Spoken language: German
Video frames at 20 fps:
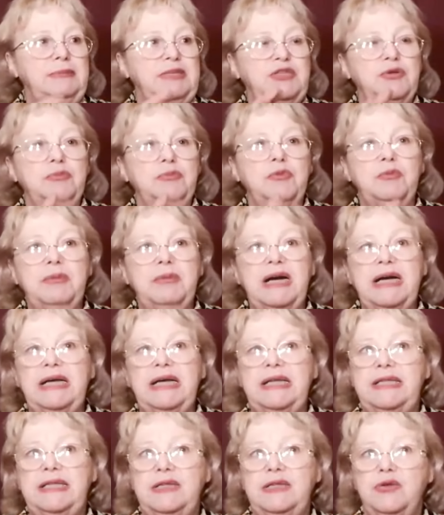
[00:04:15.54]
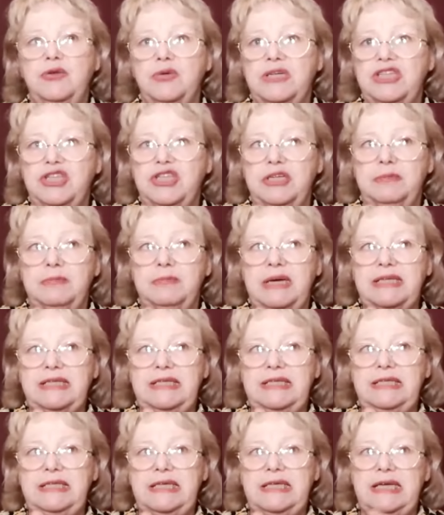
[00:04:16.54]
Mein Mann stammte aus
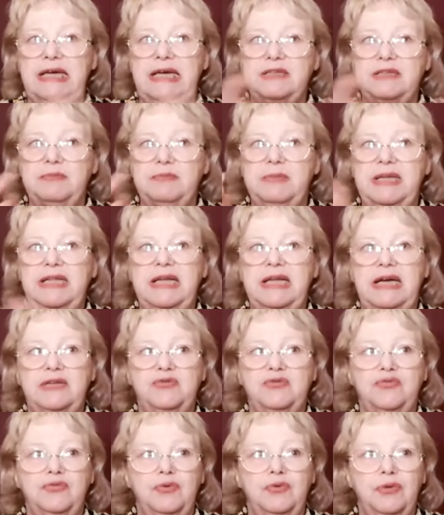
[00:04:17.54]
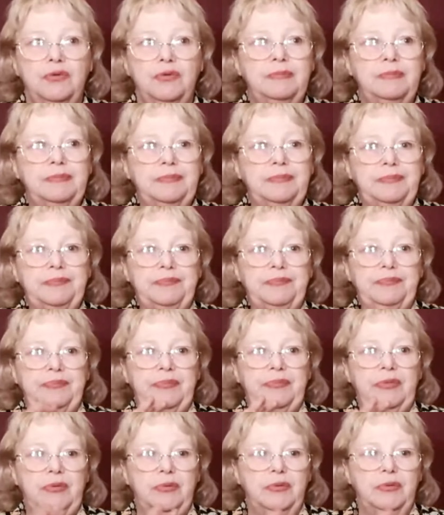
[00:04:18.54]
Martinique, wurde aber in Toulon
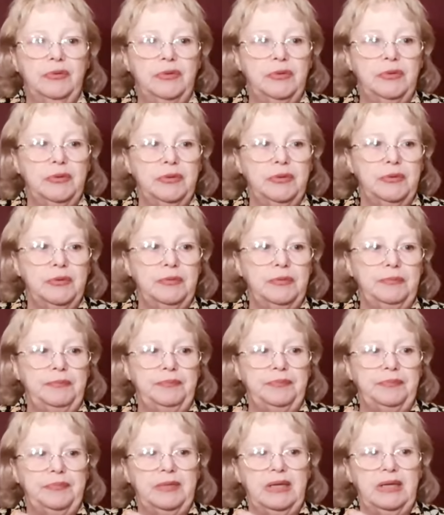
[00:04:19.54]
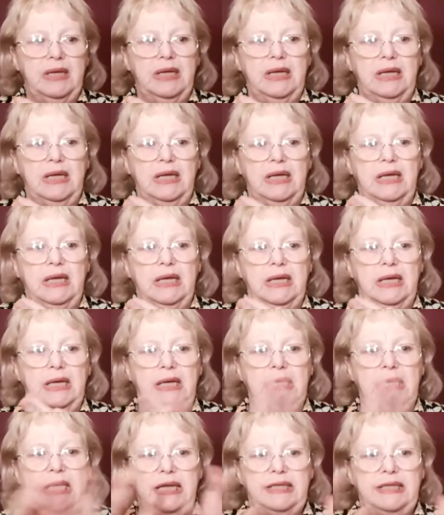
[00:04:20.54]
geboren. Und da stand er nun vor
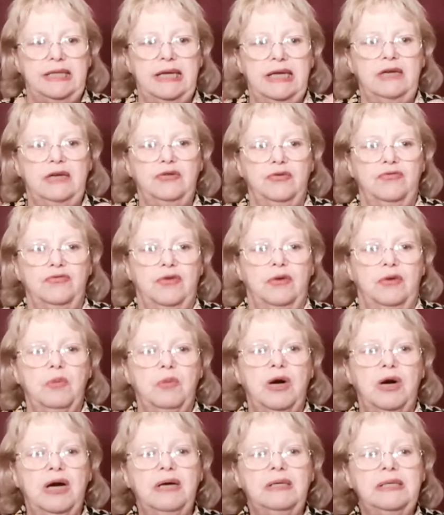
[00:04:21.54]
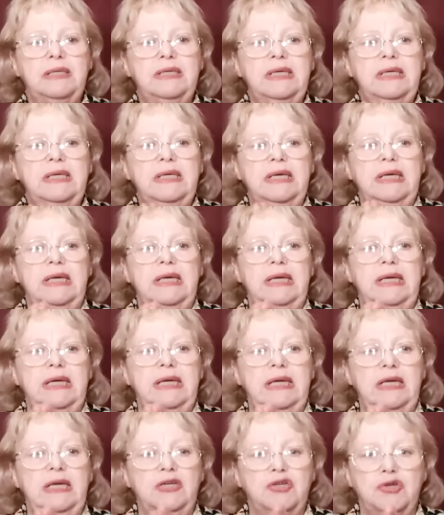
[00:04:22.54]
mir. Und ich sagte zu ihm,
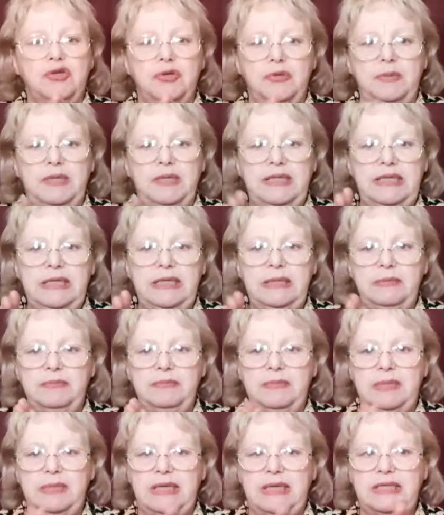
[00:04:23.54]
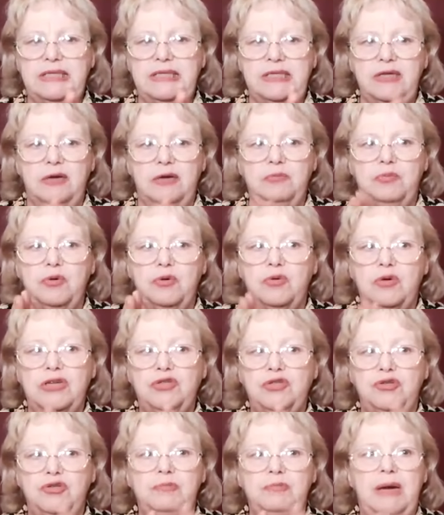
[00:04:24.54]
Christian, warum
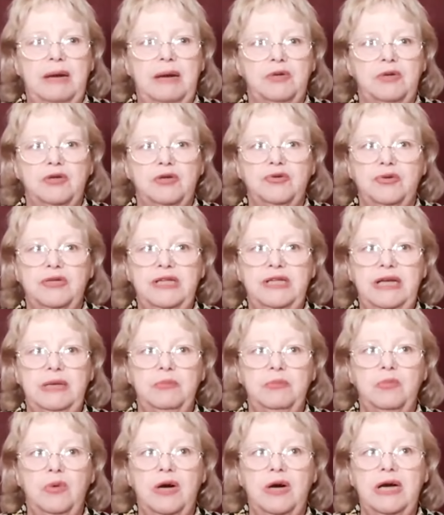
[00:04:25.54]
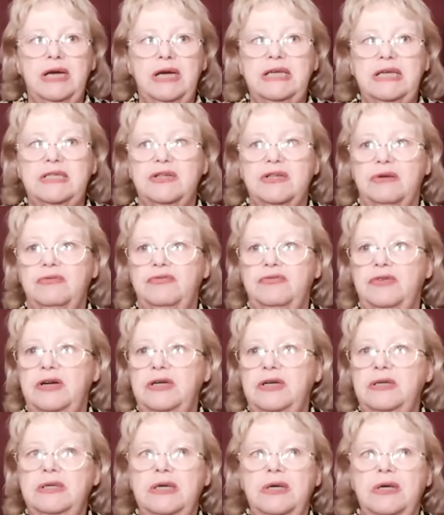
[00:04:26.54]
hast du mich und die Kinder verlassen?
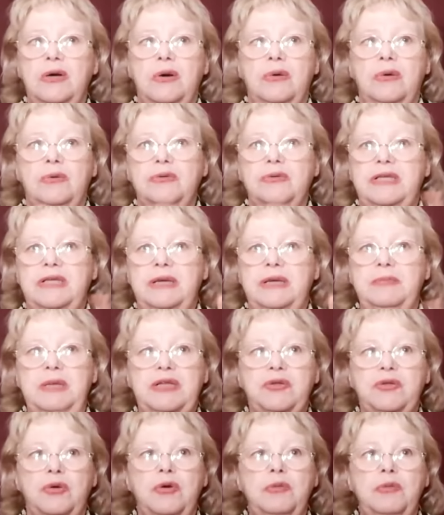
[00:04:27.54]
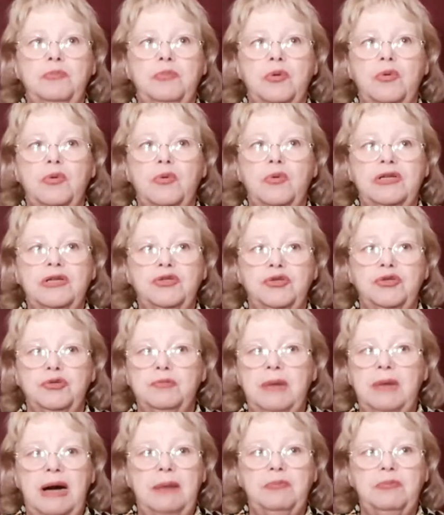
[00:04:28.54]
Wir liebten dich so sehr.
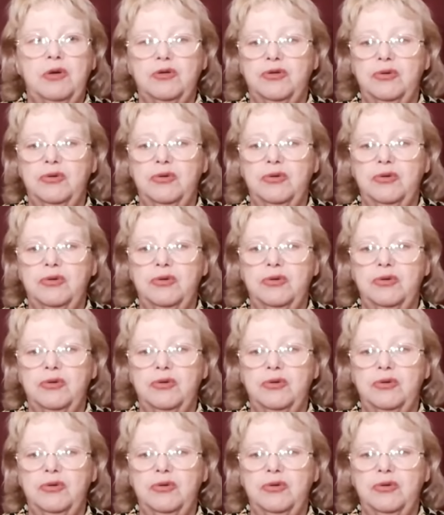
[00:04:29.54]
Warum?